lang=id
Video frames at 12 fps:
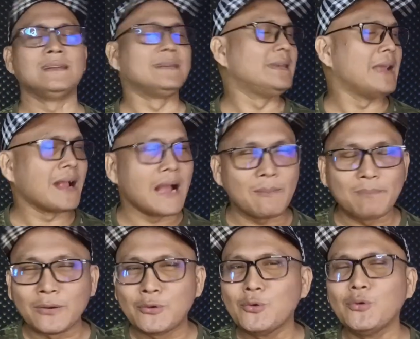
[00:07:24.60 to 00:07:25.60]
Dia nggak
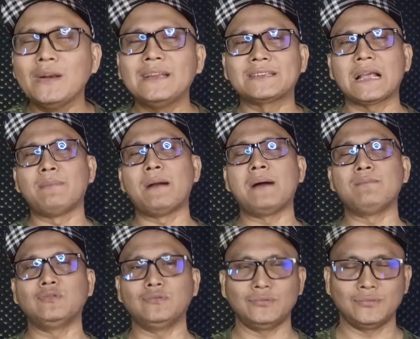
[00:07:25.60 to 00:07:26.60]
peduli
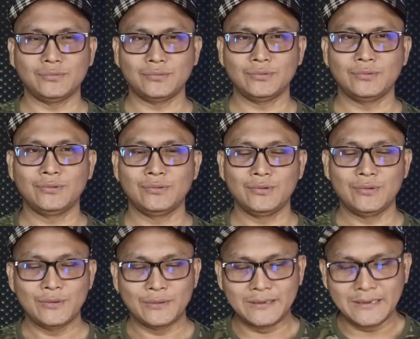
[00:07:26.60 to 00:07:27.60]
samamu,
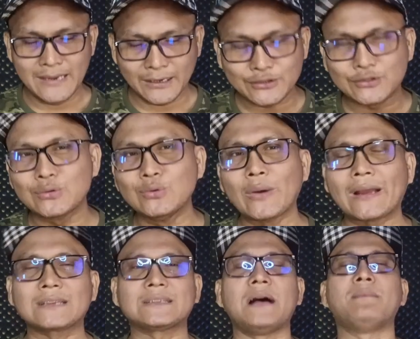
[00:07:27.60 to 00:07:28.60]
dia
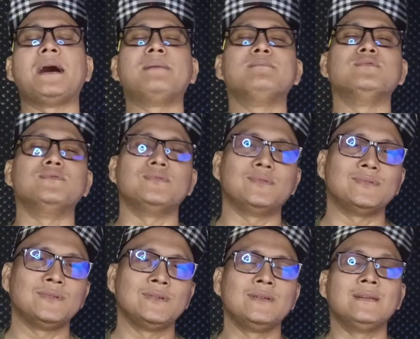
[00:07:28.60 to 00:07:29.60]
cuek samamu,
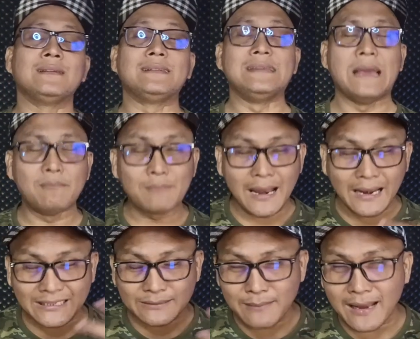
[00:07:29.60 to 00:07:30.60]
dia
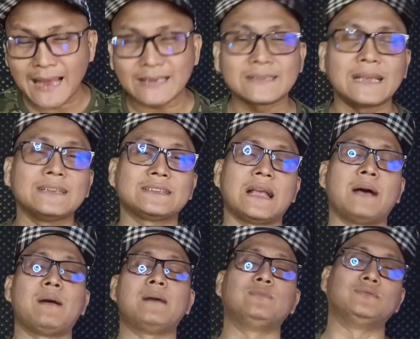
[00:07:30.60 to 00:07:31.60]
malas-malasan
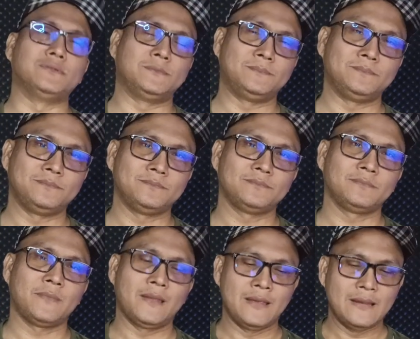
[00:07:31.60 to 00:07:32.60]
samamu.
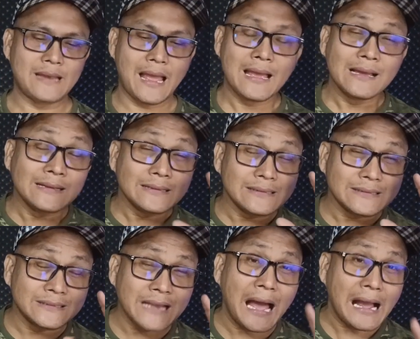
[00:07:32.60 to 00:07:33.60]
Nah,
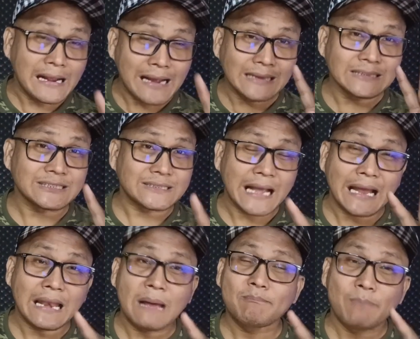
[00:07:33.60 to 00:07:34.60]
jangan
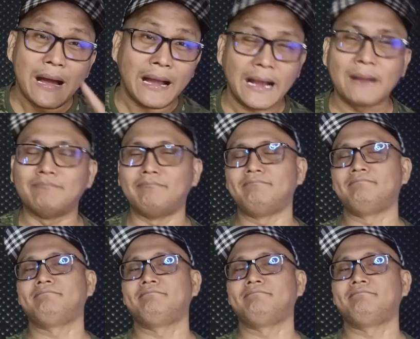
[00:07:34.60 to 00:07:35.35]
salah paham.